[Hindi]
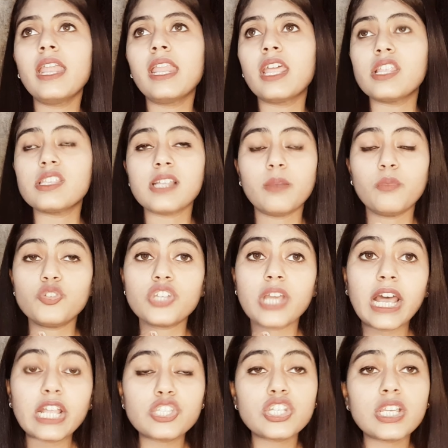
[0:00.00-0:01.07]
इनके रिजल्ट
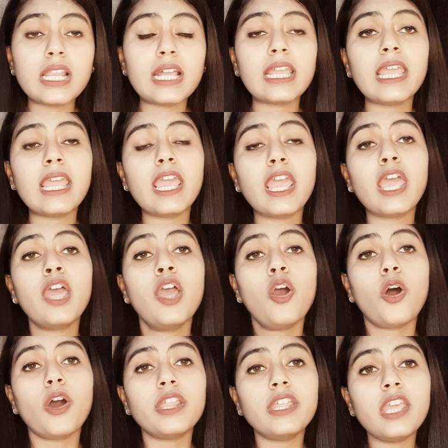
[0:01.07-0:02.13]
मुझे अच्छे लगे हैं
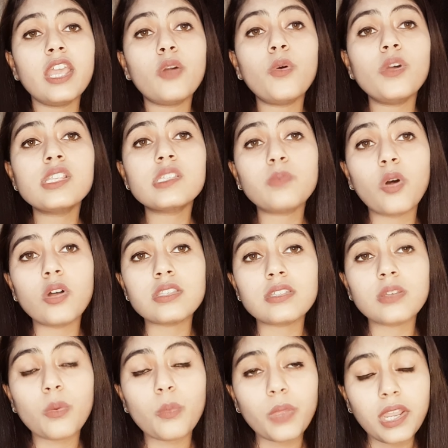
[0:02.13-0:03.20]
और ये कोई
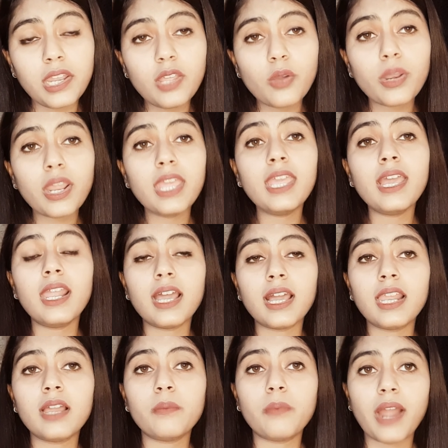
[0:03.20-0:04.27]
स्पॉन्सर वीडियो नहीं
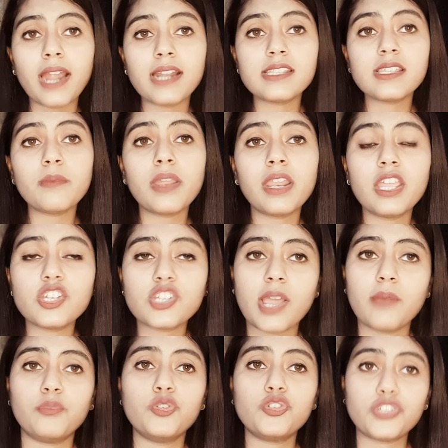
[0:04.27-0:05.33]
अलग अलग ब्रांड से मैंने ये
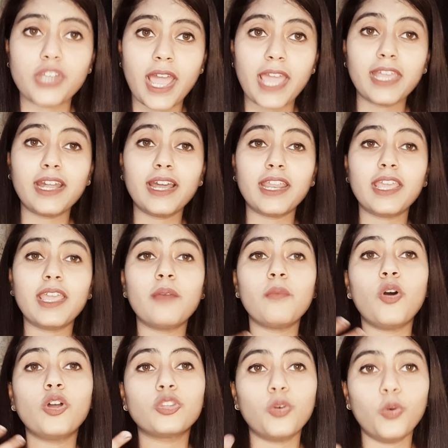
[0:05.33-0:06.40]
शैम्पू ट्राई करे
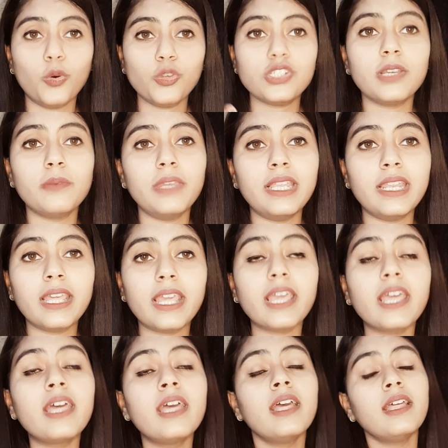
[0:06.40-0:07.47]
हैं बहुत खोजे बीने
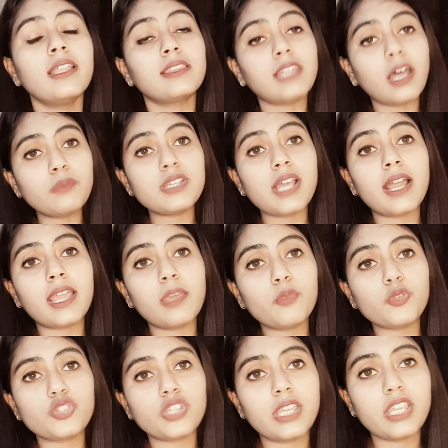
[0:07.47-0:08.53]
हैं तब जाके
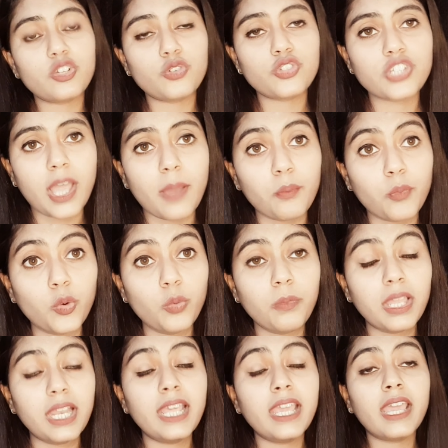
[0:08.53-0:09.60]
मुझे ये कुछ शैम्पू
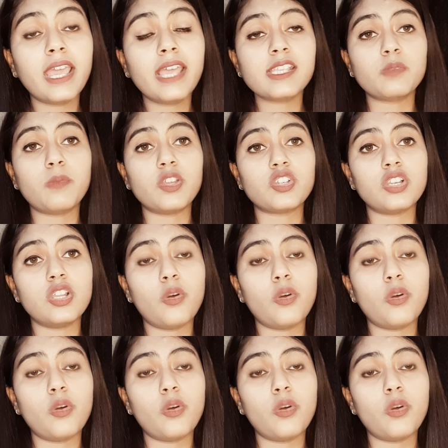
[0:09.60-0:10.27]
मिले हैं स्पेशली